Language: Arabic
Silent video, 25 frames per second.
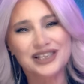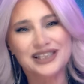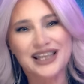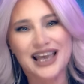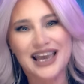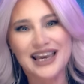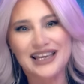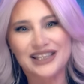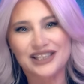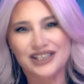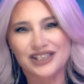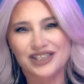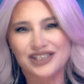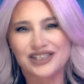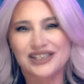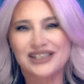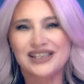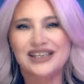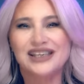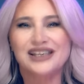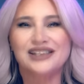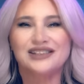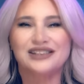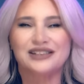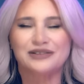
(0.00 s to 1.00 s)
ورجعت هيدي
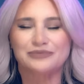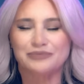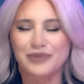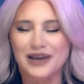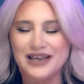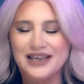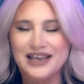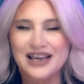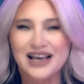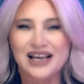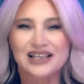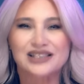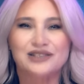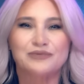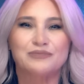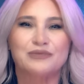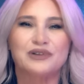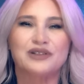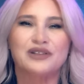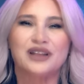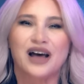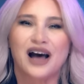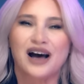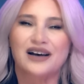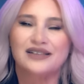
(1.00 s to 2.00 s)
الشيء تتميز
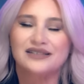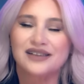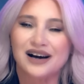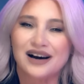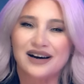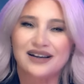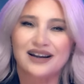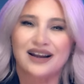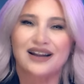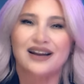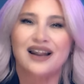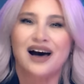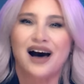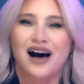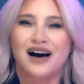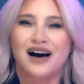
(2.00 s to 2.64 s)
من حضاره